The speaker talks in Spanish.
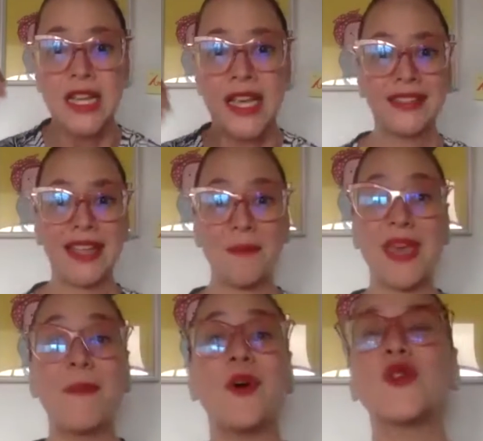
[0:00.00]
Este, mi
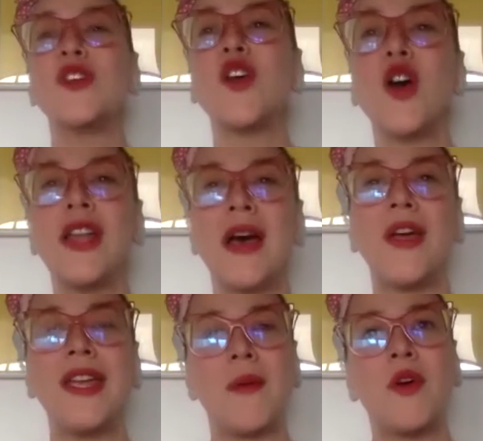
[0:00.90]
esposo y yo la
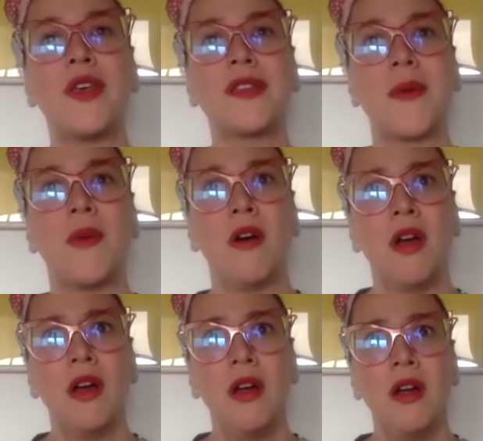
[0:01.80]
veíamos y decíamos,
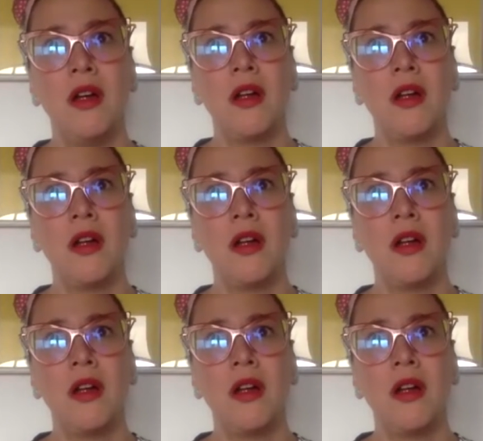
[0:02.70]
¡Ah!